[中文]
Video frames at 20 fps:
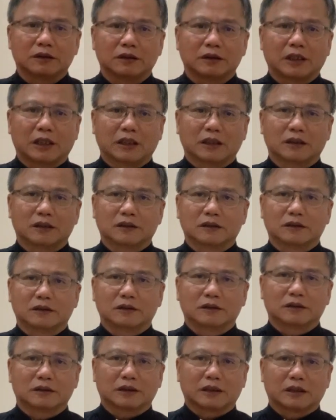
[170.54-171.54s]

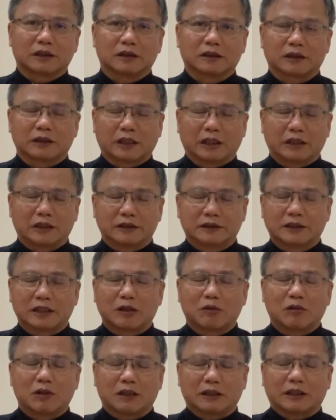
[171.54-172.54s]
人个
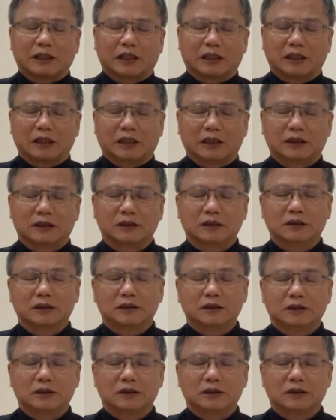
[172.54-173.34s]
生活当啊，